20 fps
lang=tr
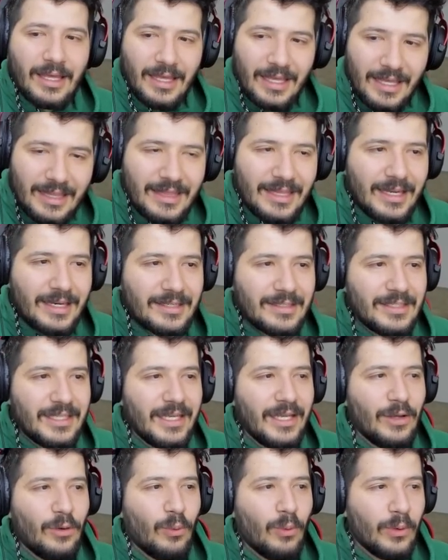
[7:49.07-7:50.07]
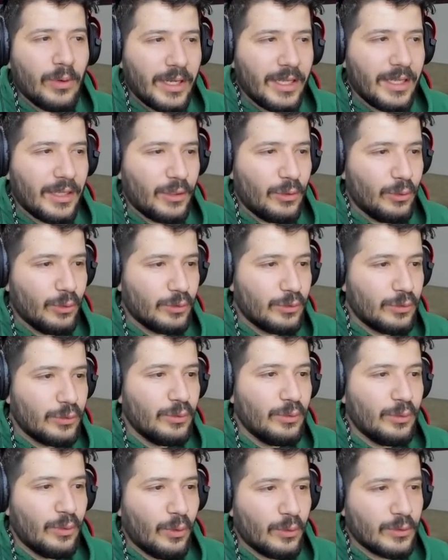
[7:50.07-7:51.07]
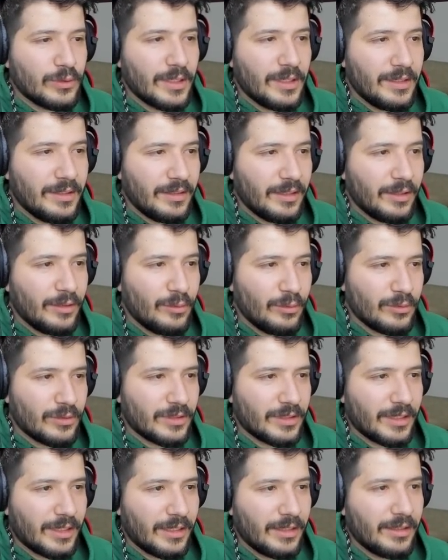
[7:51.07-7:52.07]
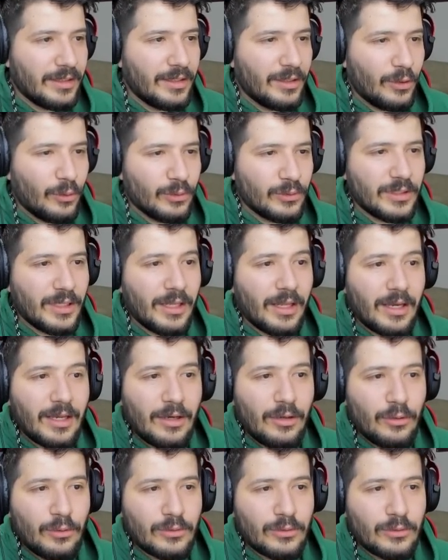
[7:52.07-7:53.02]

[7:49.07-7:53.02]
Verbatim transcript: İterse oraya gidiyorsun. Ozan'ı tanıyoruz ya. Ozan hayırlı